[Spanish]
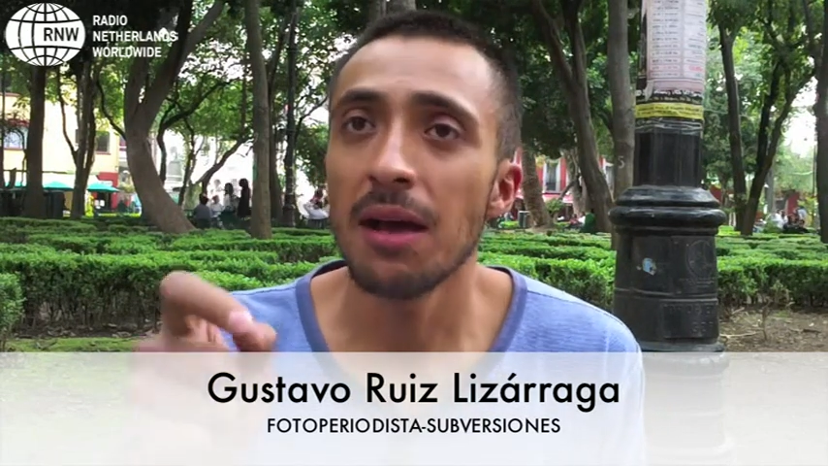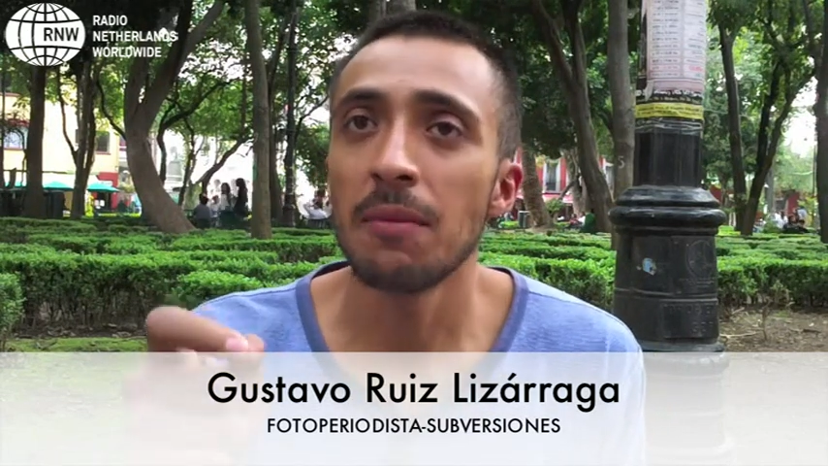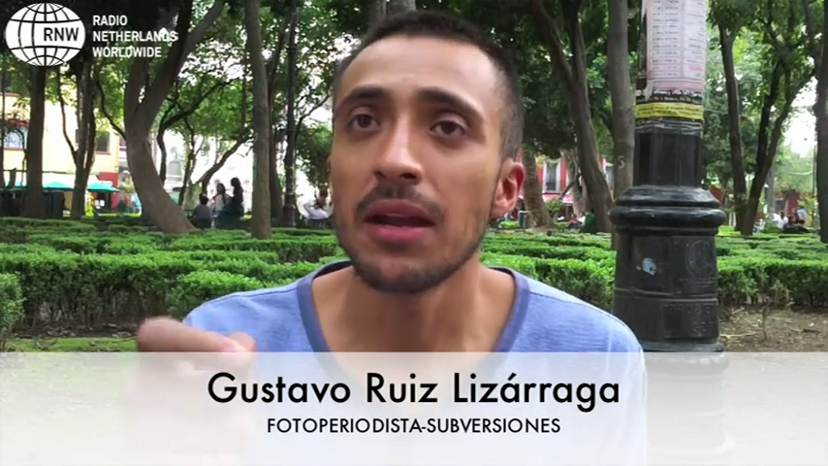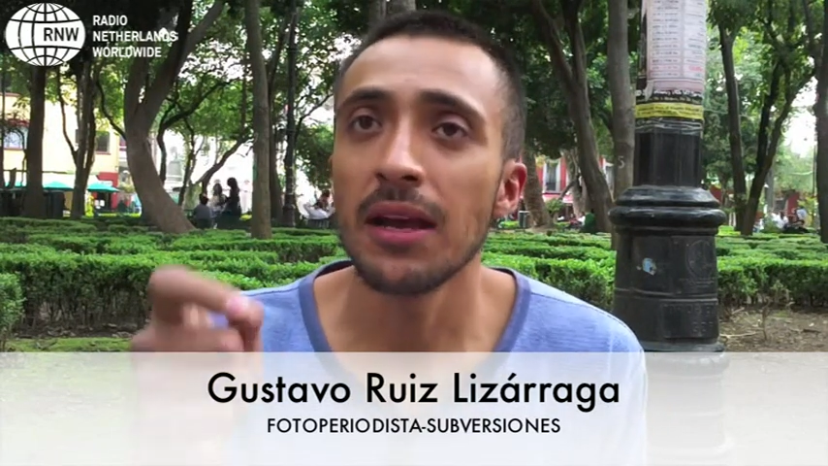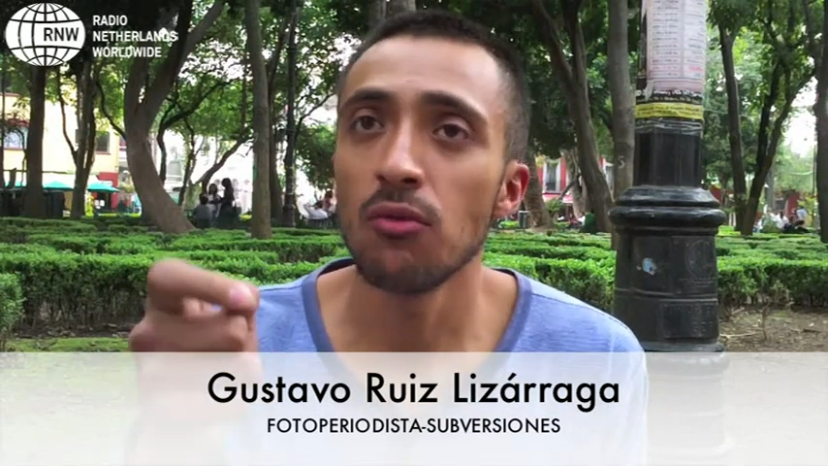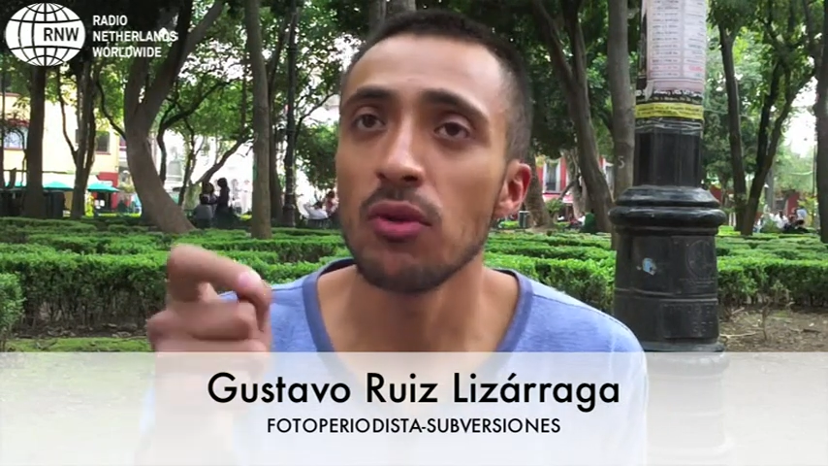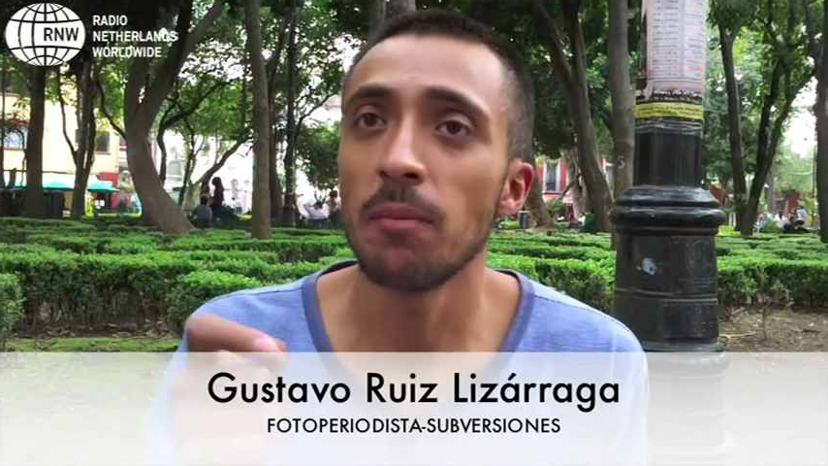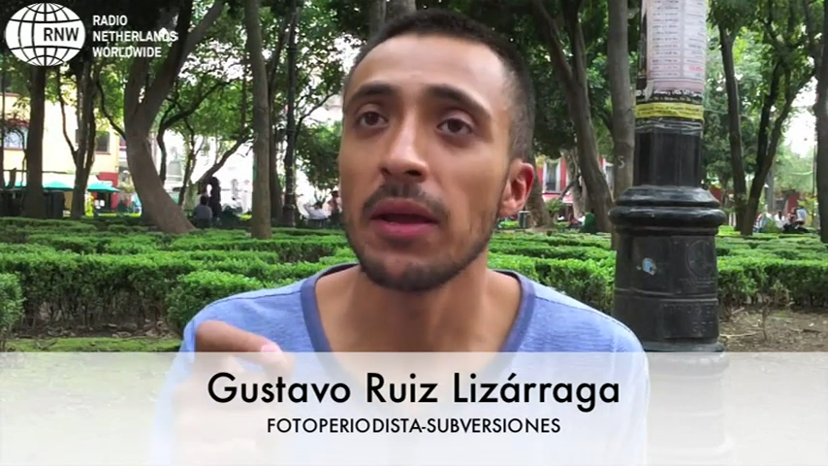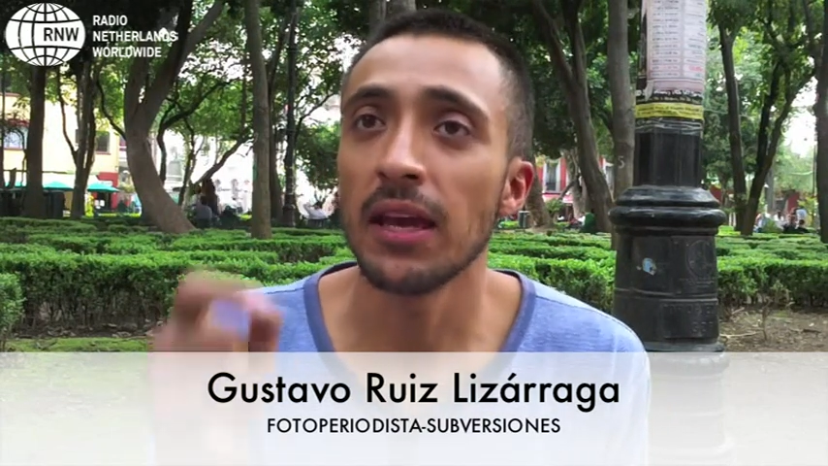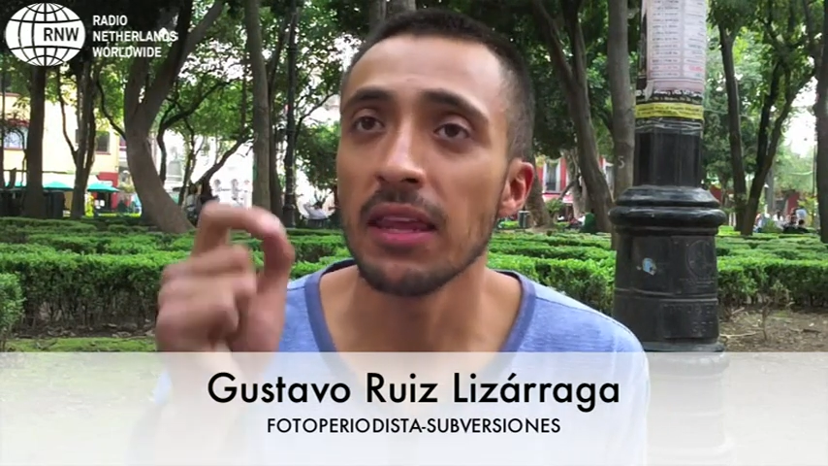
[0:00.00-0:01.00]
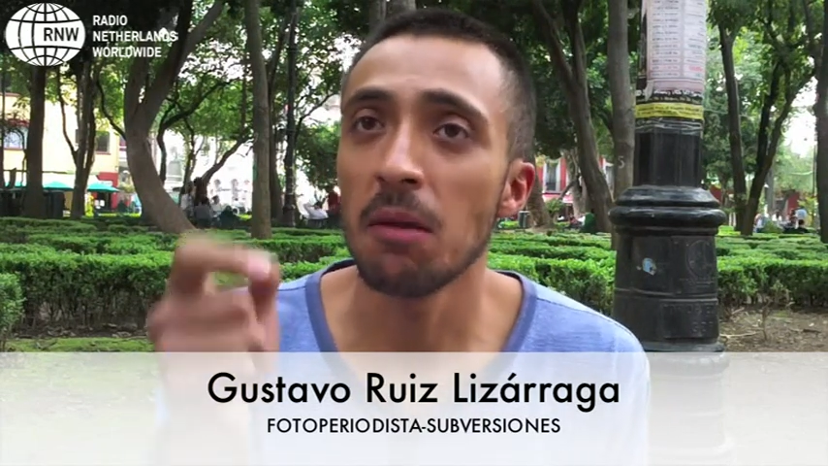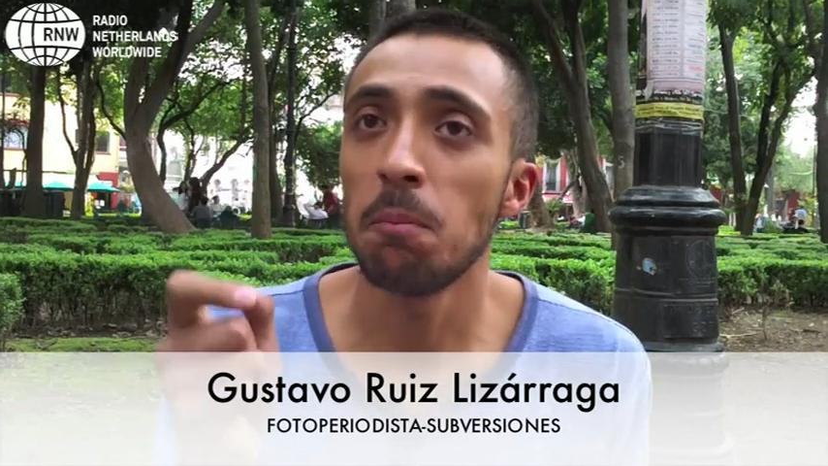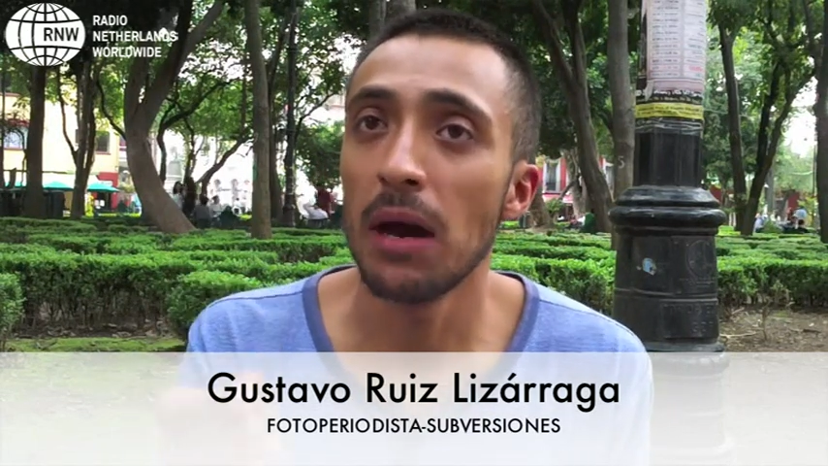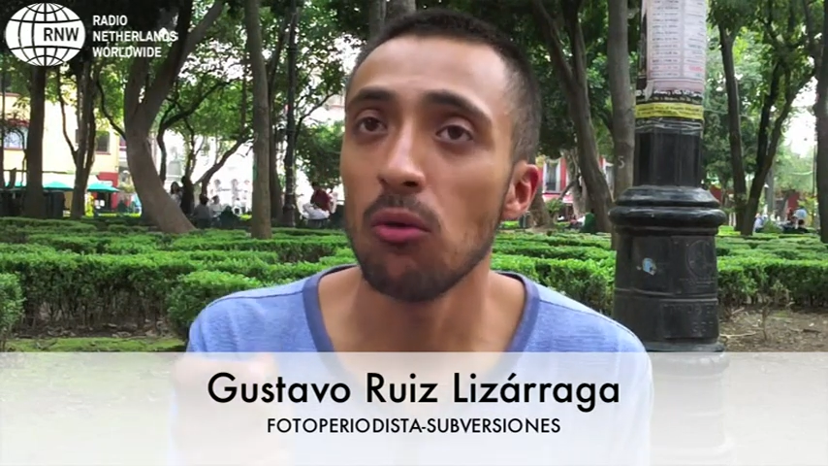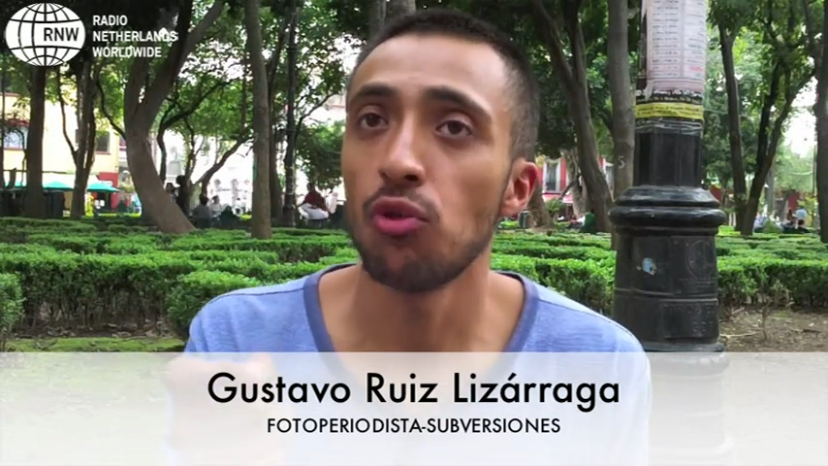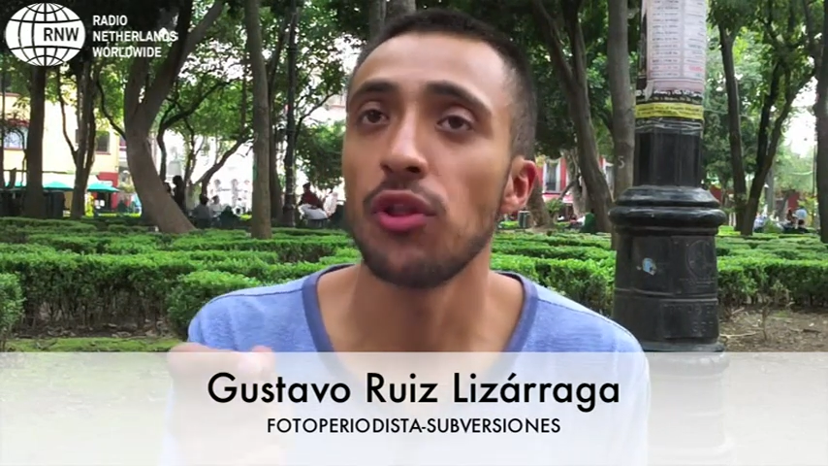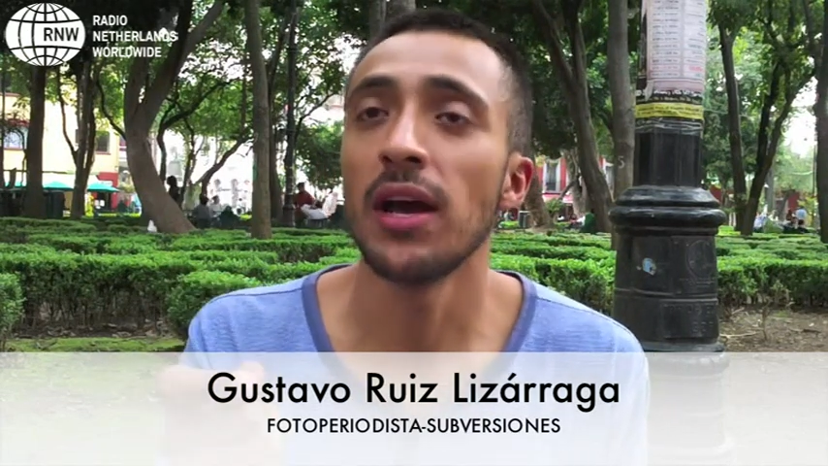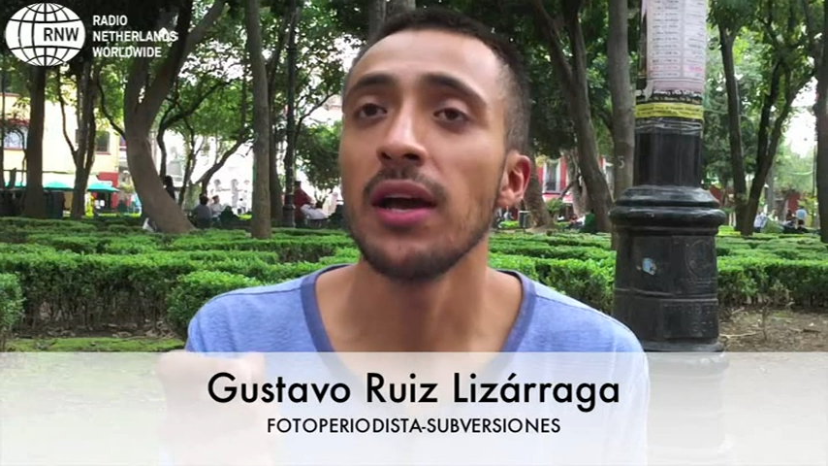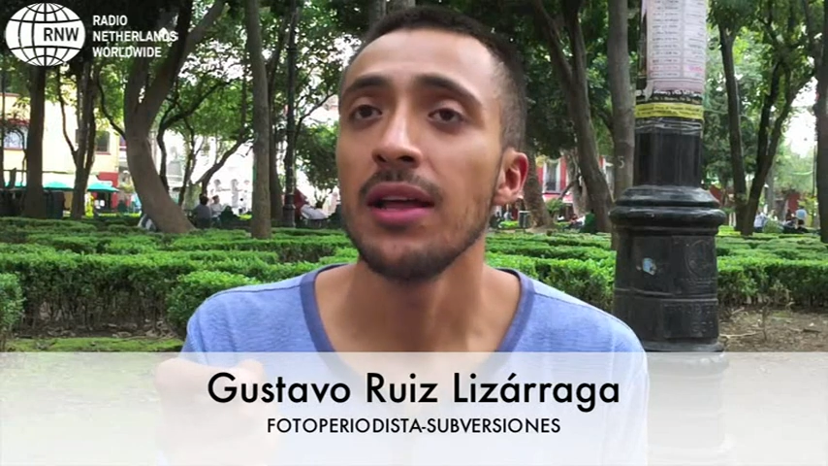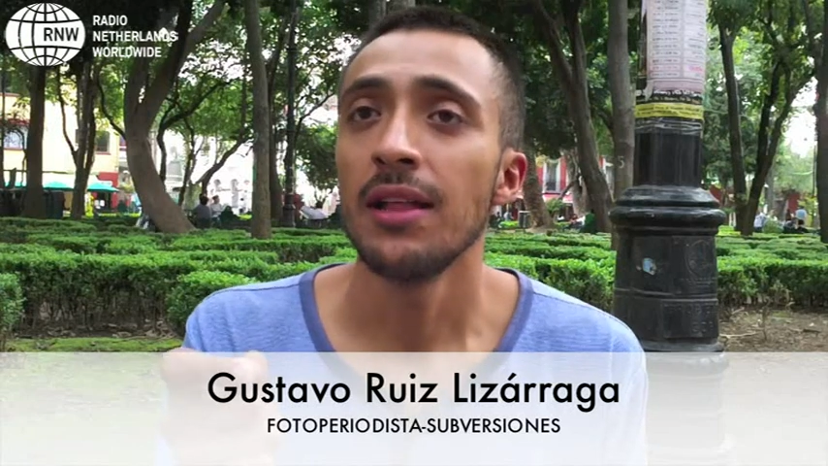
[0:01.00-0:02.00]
a marcar una pequeña pauta